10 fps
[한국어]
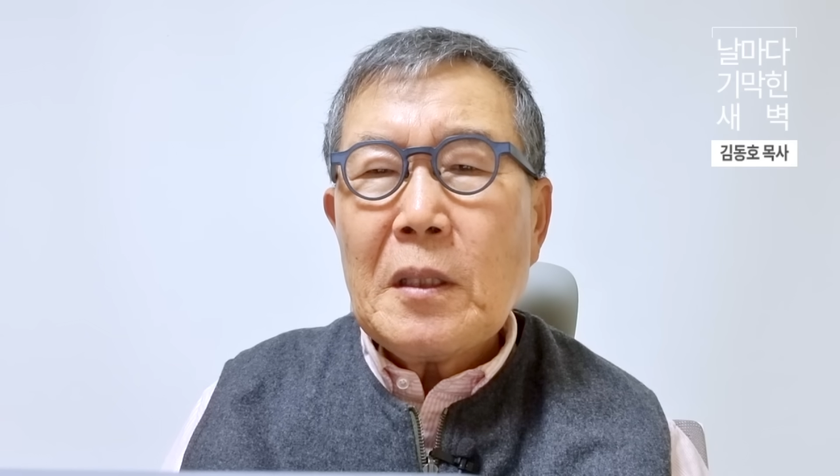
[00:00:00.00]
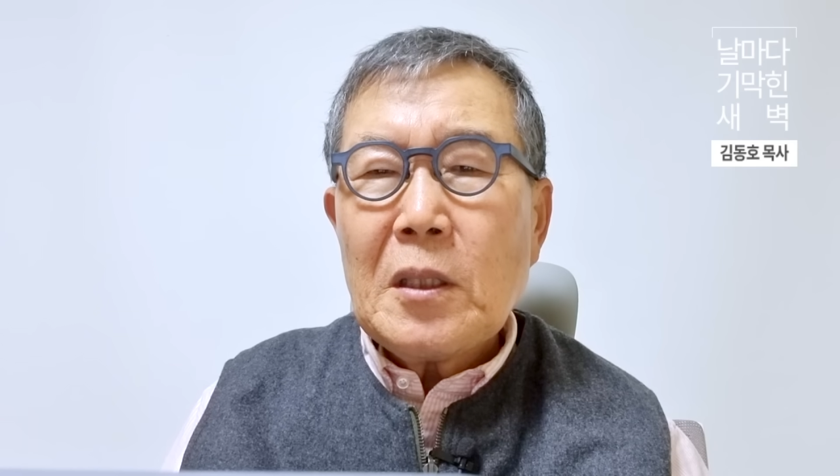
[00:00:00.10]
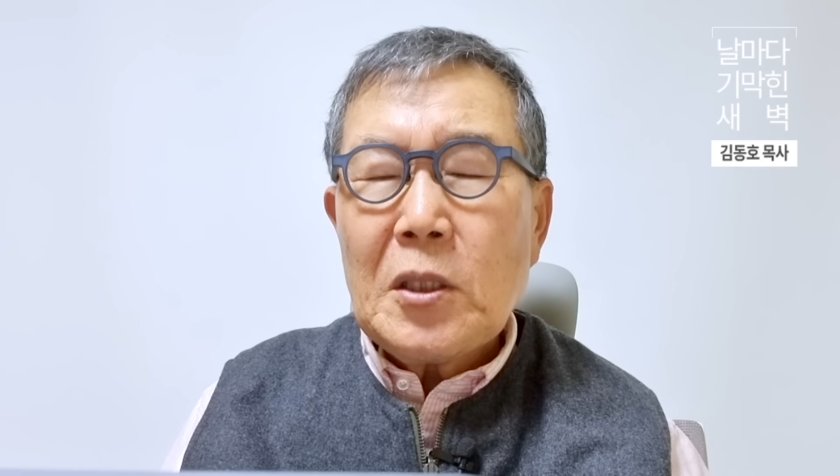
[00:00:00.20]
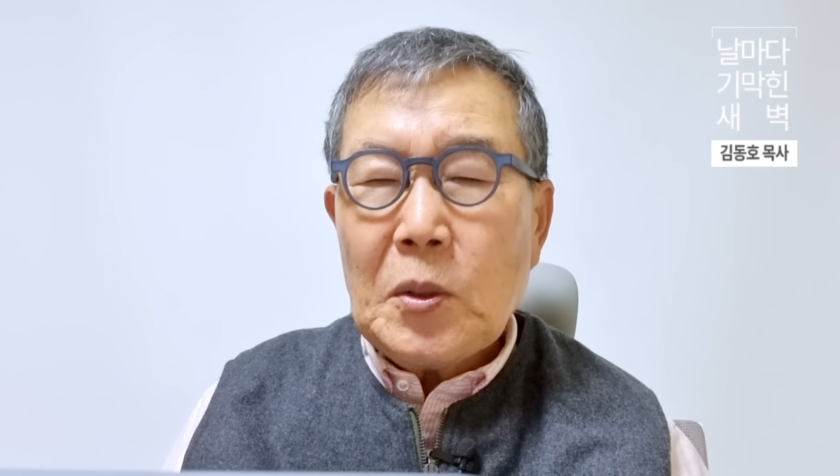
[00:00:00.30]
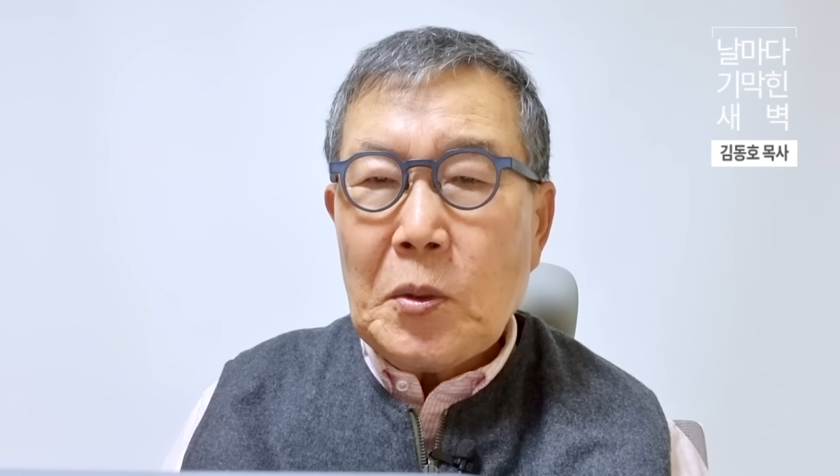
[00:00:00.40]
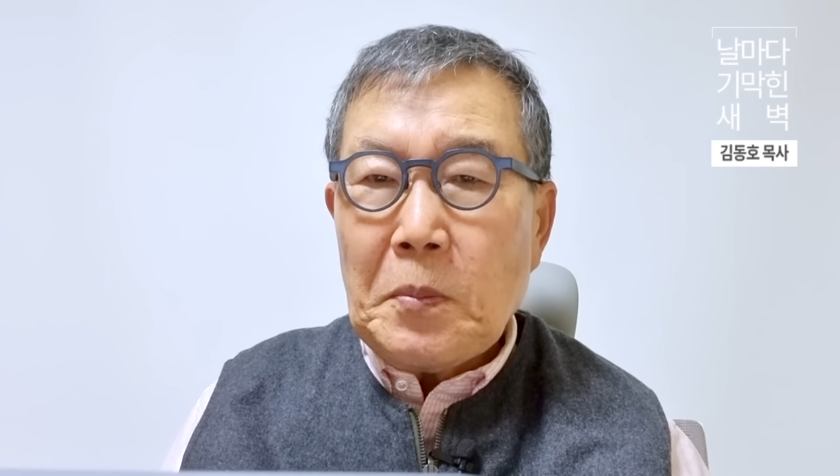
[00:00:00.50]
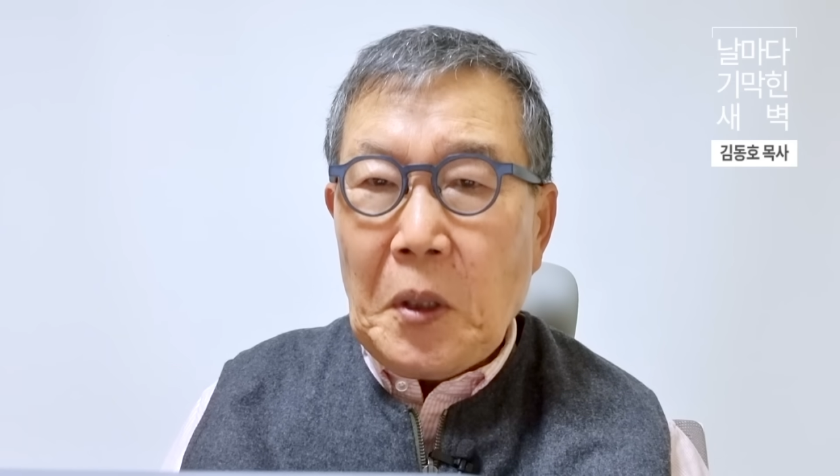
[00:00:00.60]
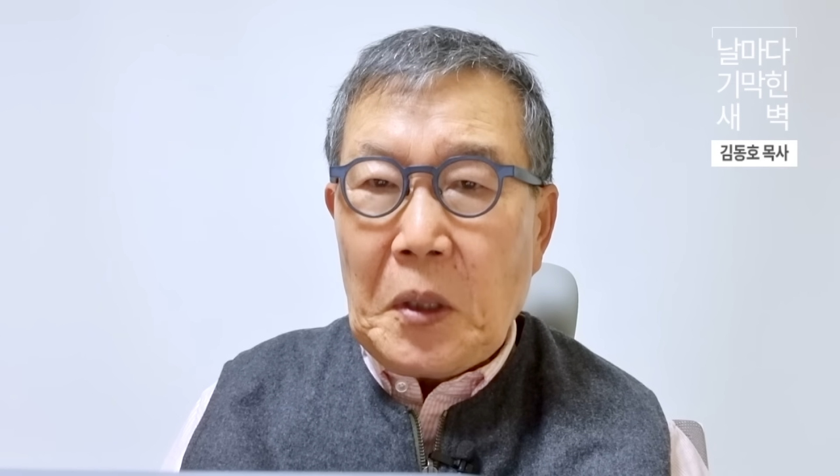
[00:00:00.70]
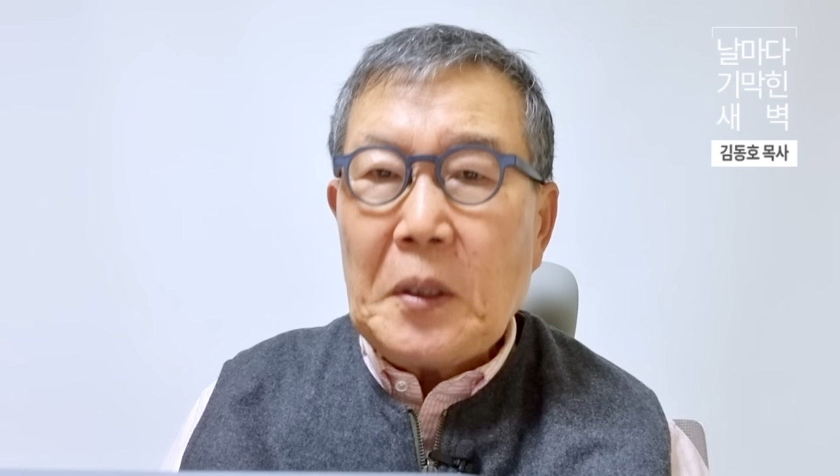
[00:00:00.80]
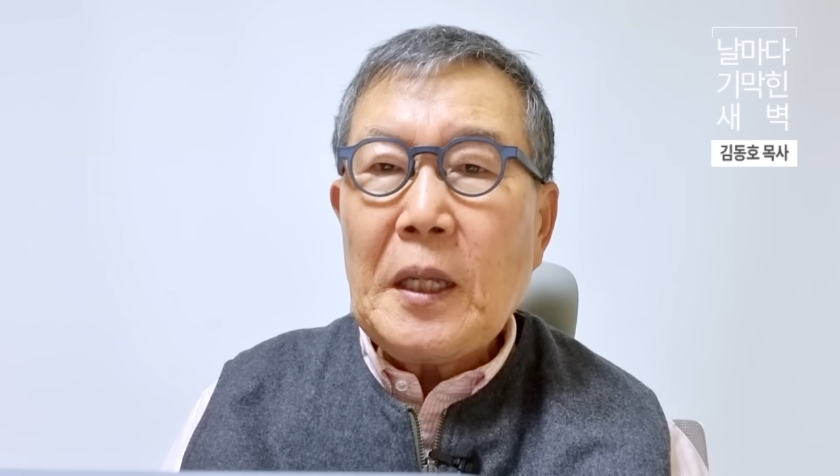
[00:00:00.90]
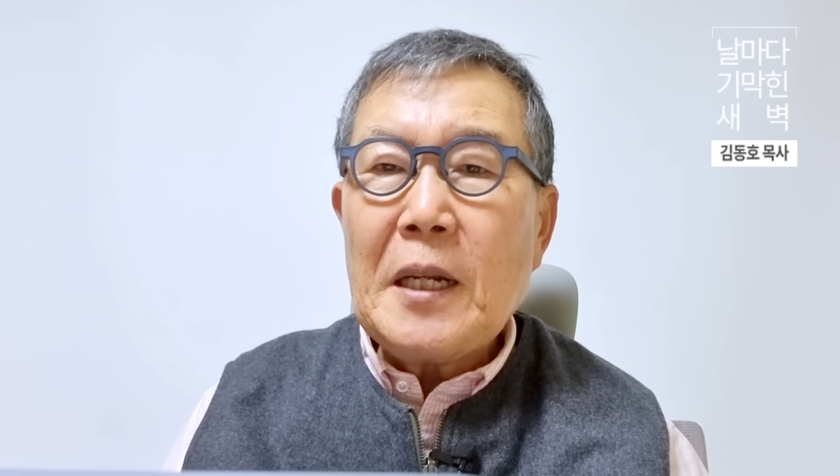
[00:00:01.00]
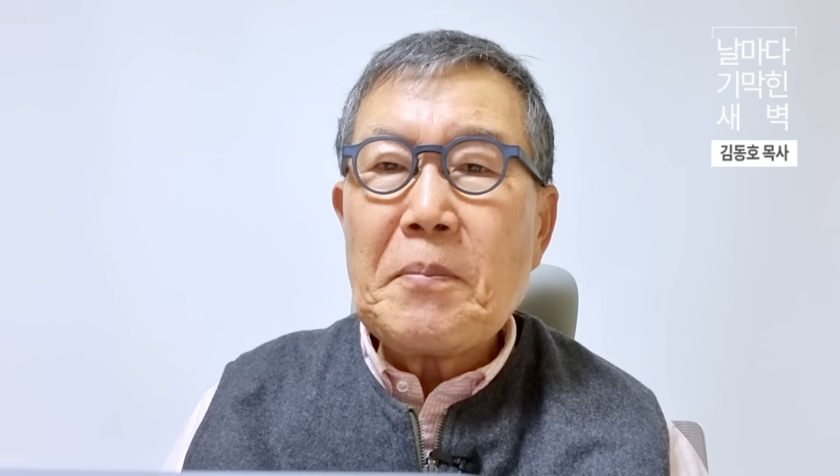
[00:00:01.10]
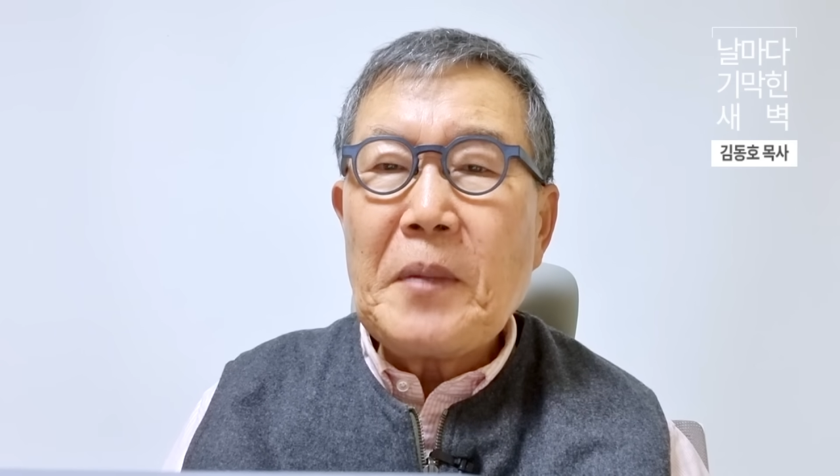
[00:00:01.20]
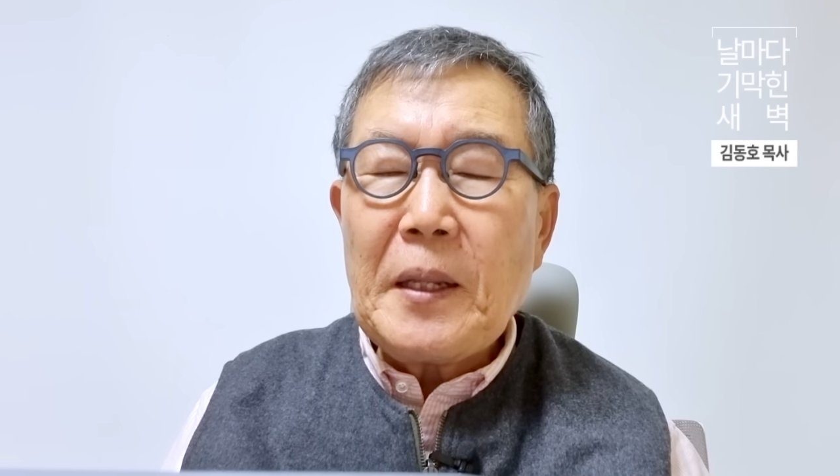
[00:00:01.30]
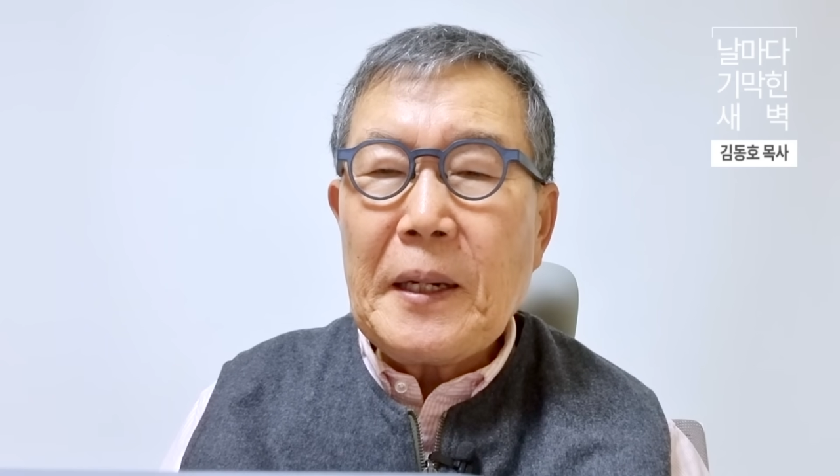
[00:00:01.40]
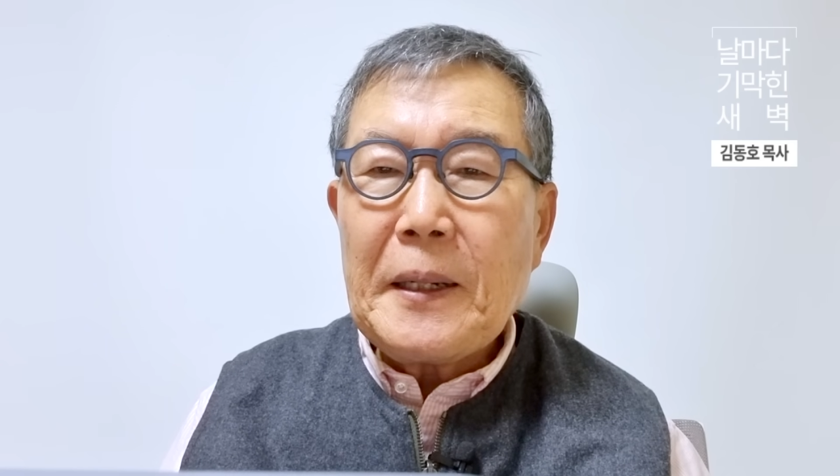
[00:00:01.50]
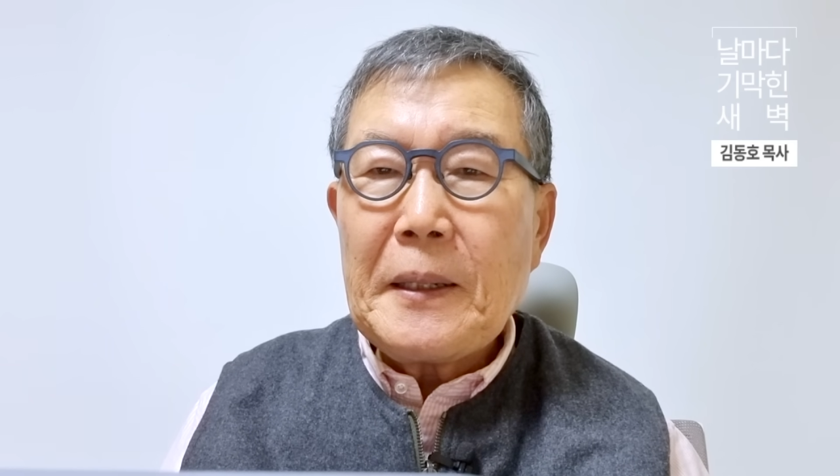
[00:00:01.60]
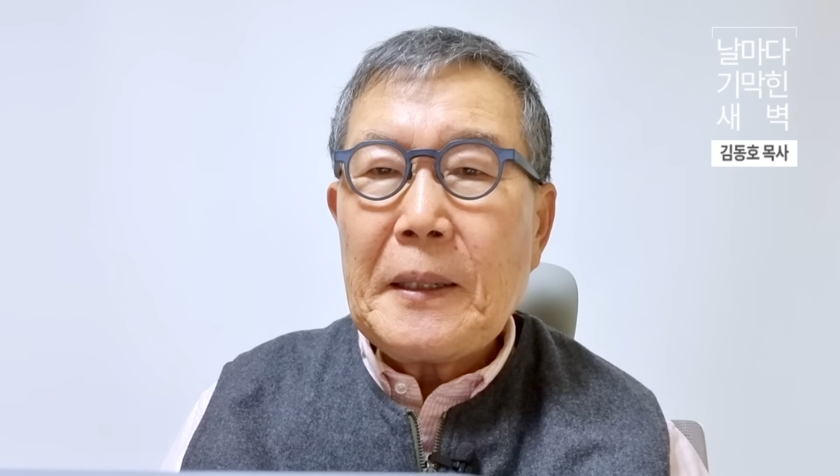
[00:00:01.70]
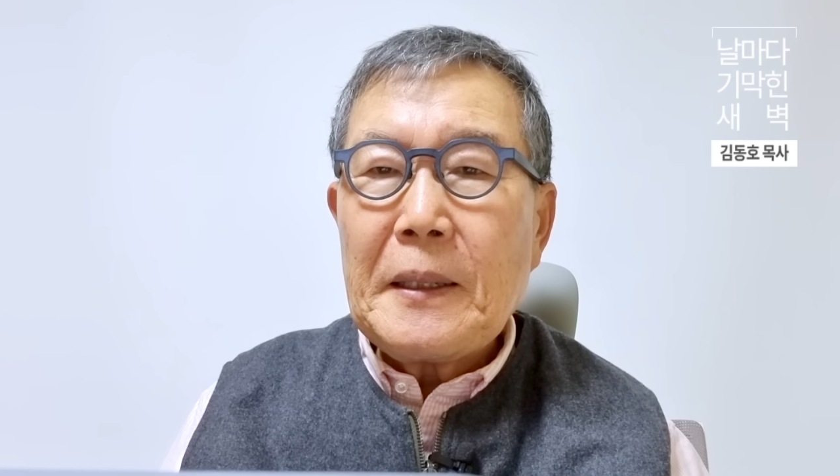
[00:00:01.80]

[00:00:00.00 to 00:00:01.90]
그것도 별거도 아닙니다.